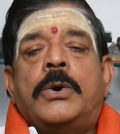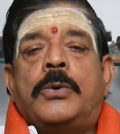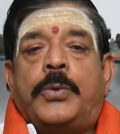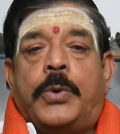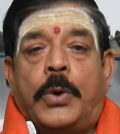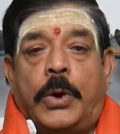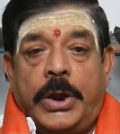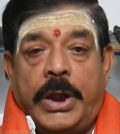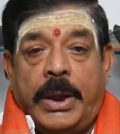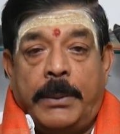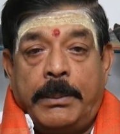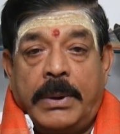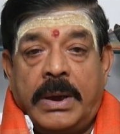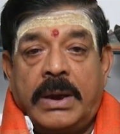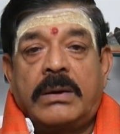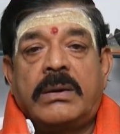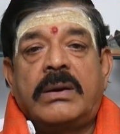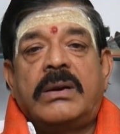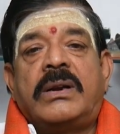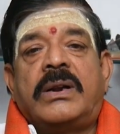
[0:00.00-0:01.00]
ఫోన్
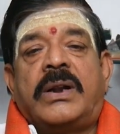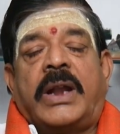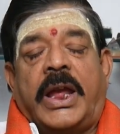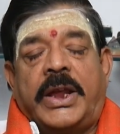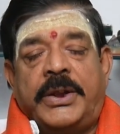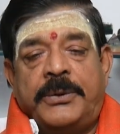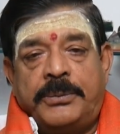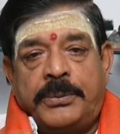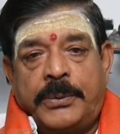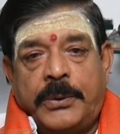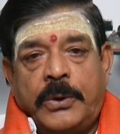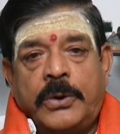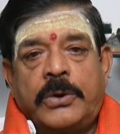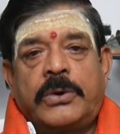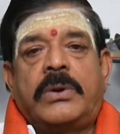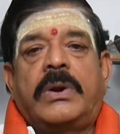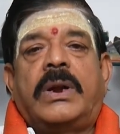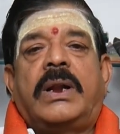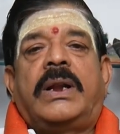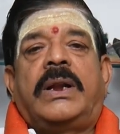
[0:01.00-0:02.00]
నెంబర్ నైన్ ఫోర్
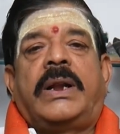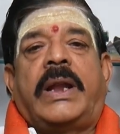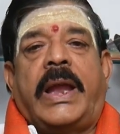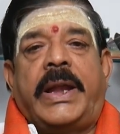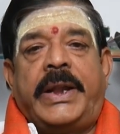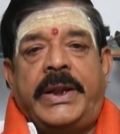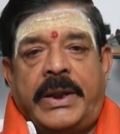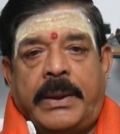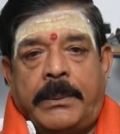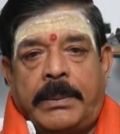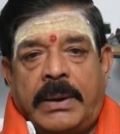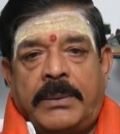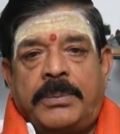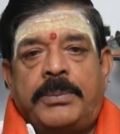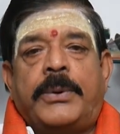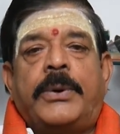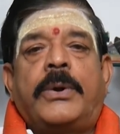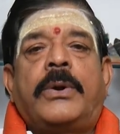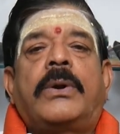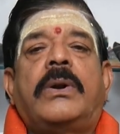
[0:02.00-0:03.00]
నైన్ డబల్
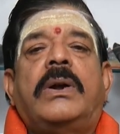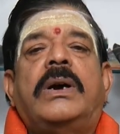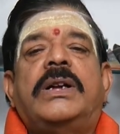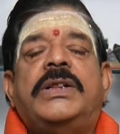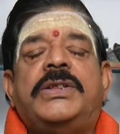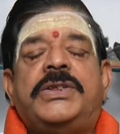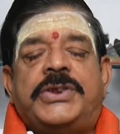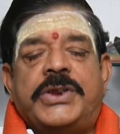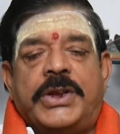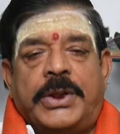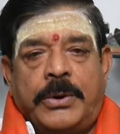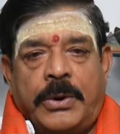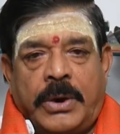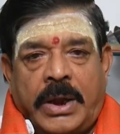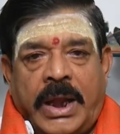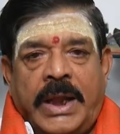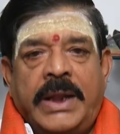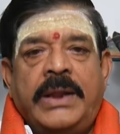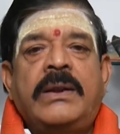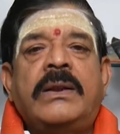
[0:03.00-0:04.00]
ఫోర్ జీరో
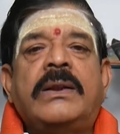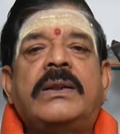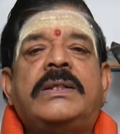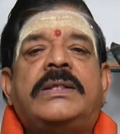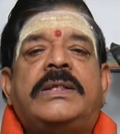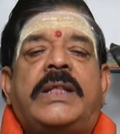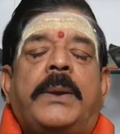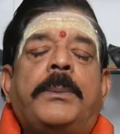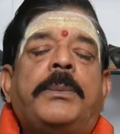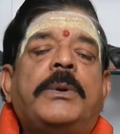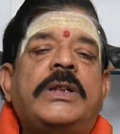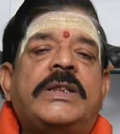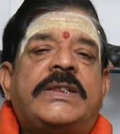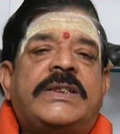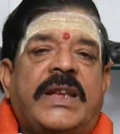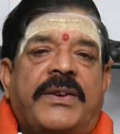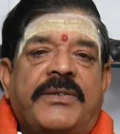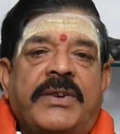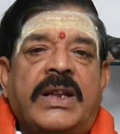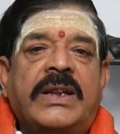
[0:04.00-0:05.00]
నైన్ త్రిపుల్
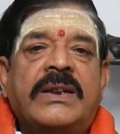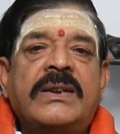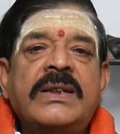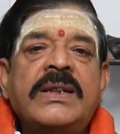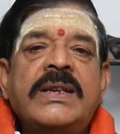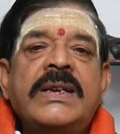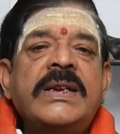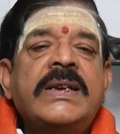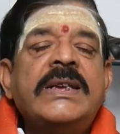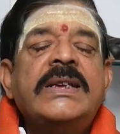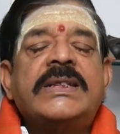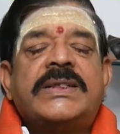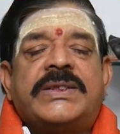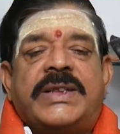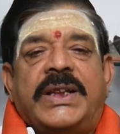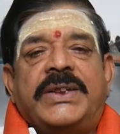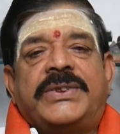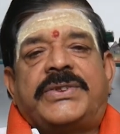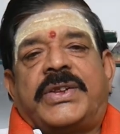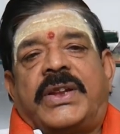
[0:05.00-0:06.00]
సెవెన్
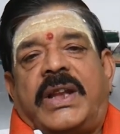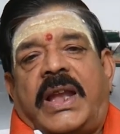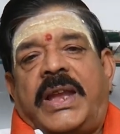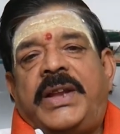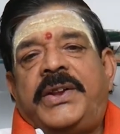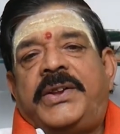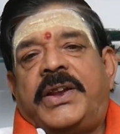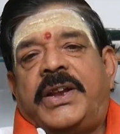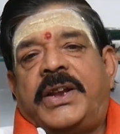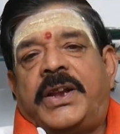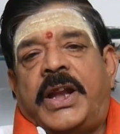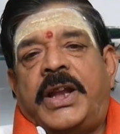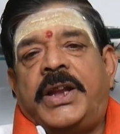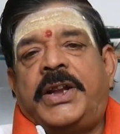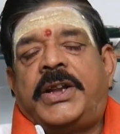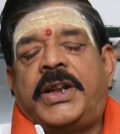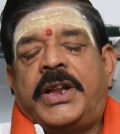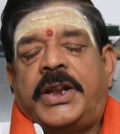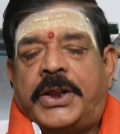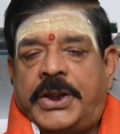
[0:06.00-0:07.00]
సిన్స్ నైన్టీన్
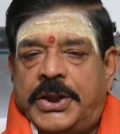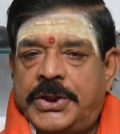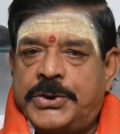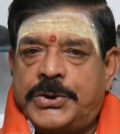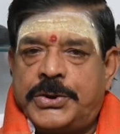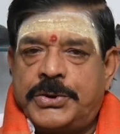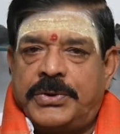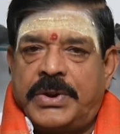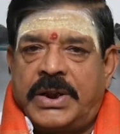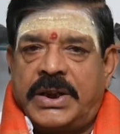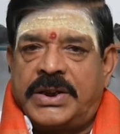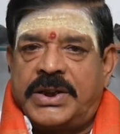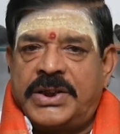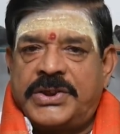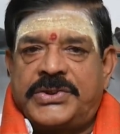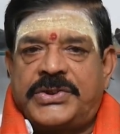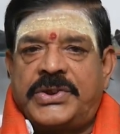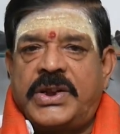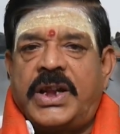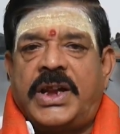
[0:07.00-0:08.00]
నైంటీ రీచ్ యువర్
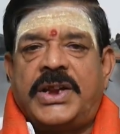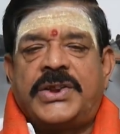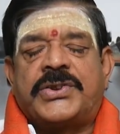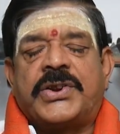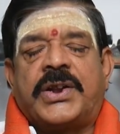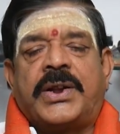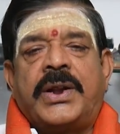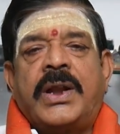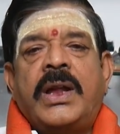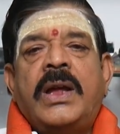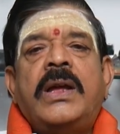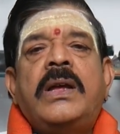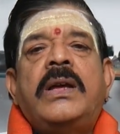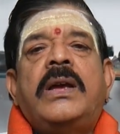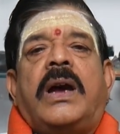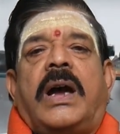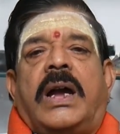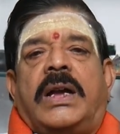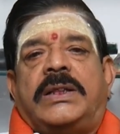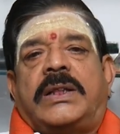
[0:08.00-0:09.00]
డెస్టినేషన్
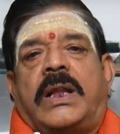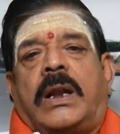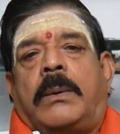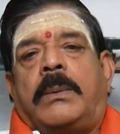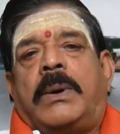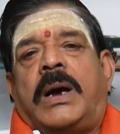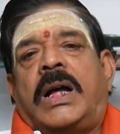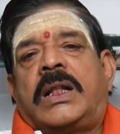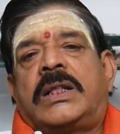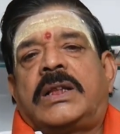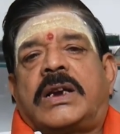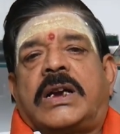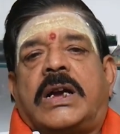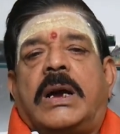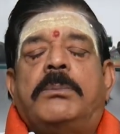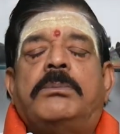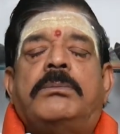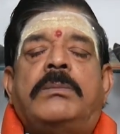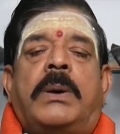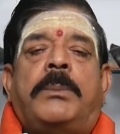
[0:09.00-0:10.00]
హైదరాబాద్
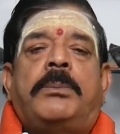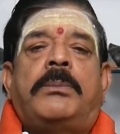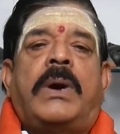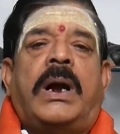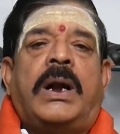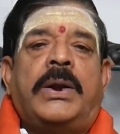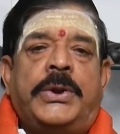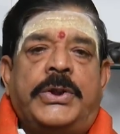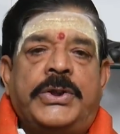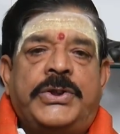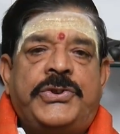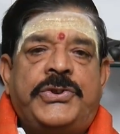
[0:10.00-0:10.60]
ఖమ్మం అండ్